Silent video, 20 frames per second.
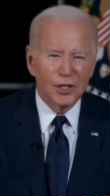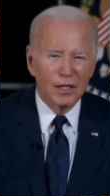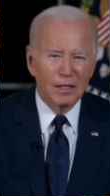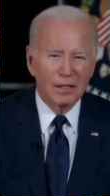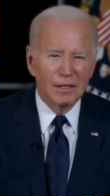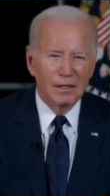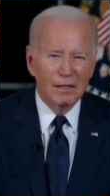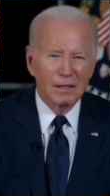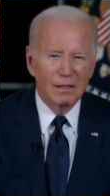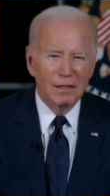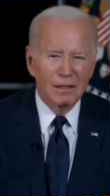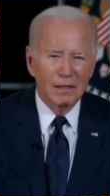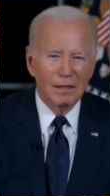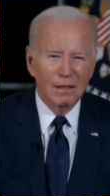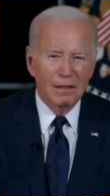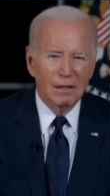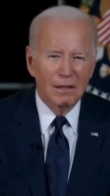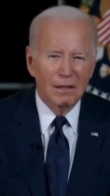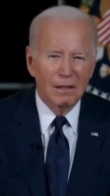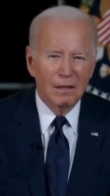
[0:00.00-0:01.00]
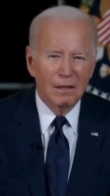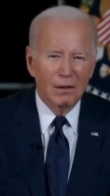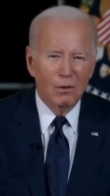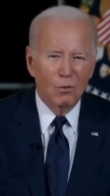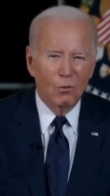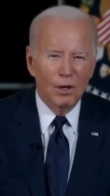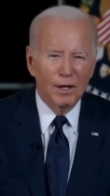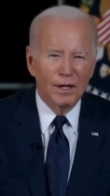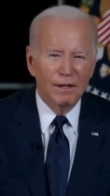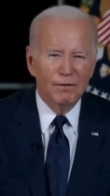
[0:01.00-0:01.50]
để che đậy cho cuộc
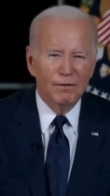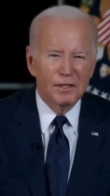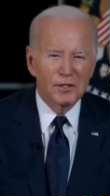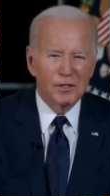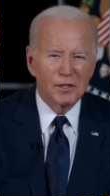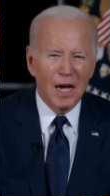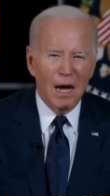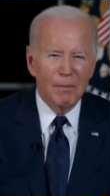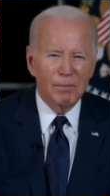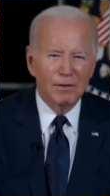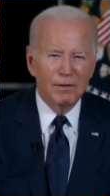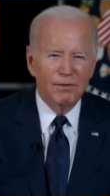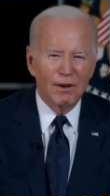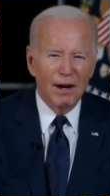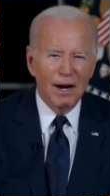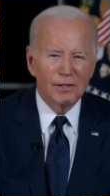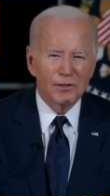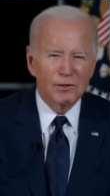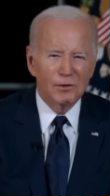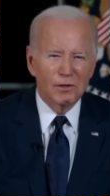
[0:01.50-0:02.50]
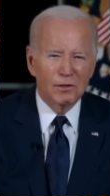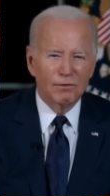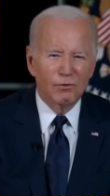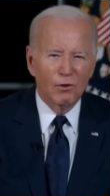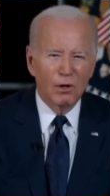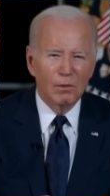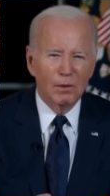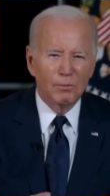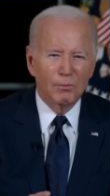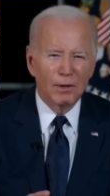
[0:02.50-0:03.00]
bầu cử quan trọng sắp
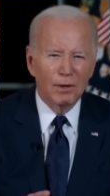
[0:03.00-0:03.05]
tới,